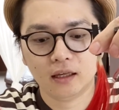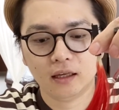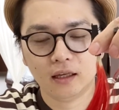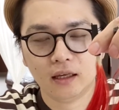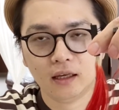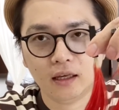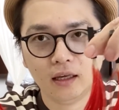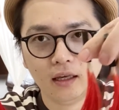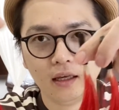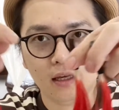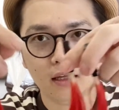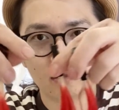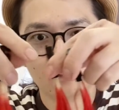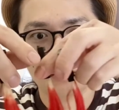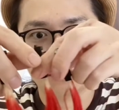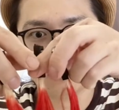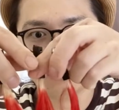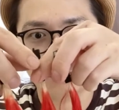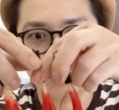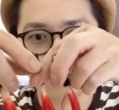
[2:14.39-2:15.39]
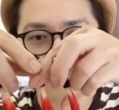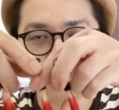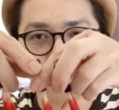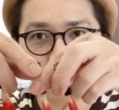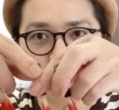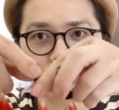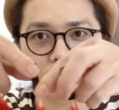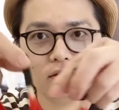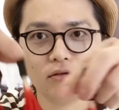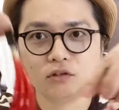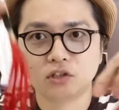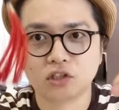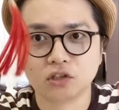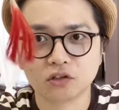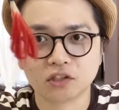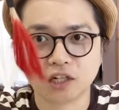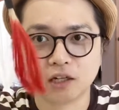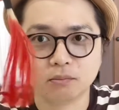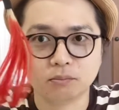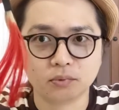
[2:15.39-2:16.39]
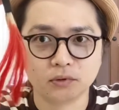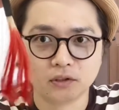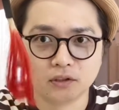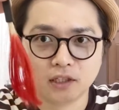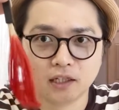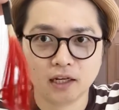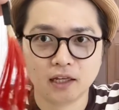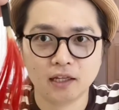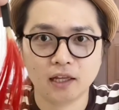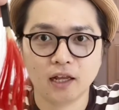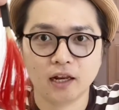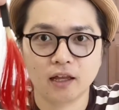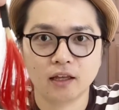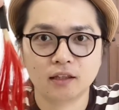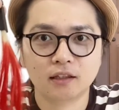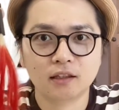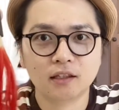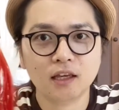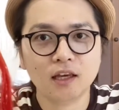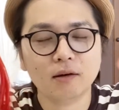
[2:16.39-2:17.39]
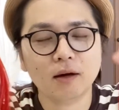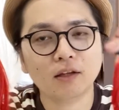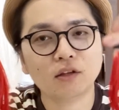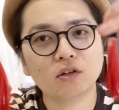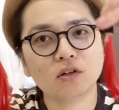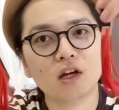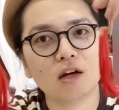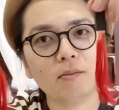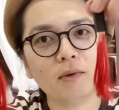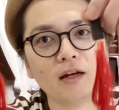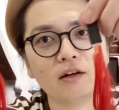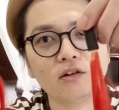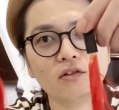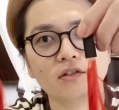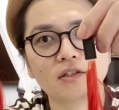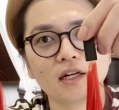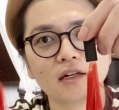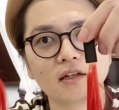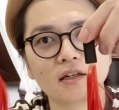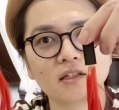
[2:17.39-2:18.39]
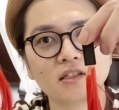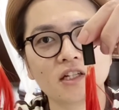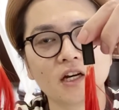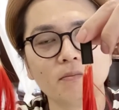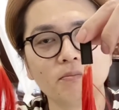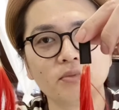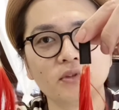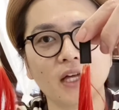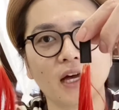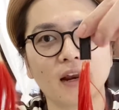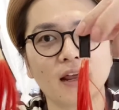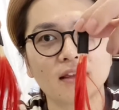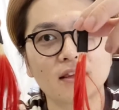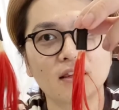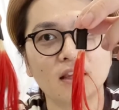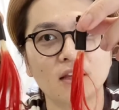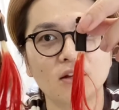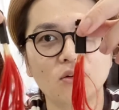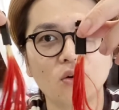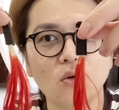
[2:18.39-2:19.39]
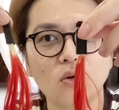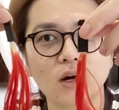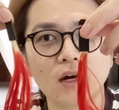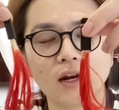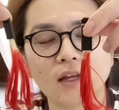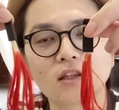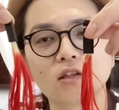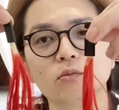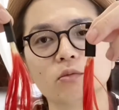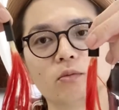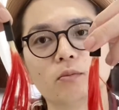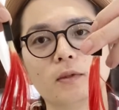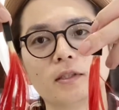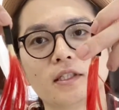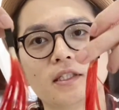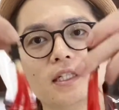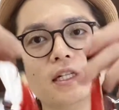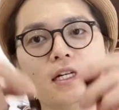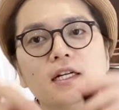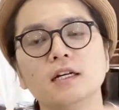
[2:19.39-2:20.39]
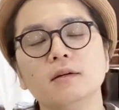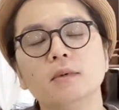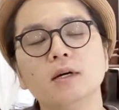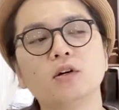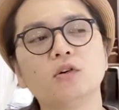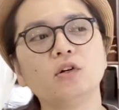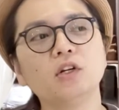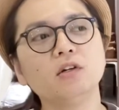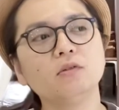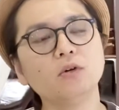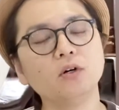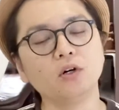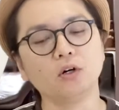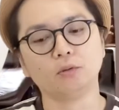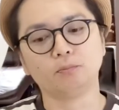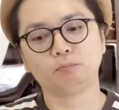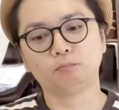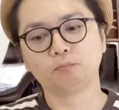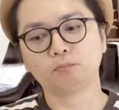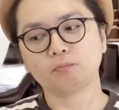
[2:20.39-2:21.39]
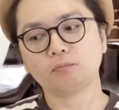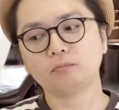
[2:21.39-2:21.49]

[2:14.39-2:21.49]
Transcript: えー、っとまあうちのシャンプーねねで洗ってあと1回まあ硫酸系シャンプーで洗っていこうかなと思ってます、まあ、これを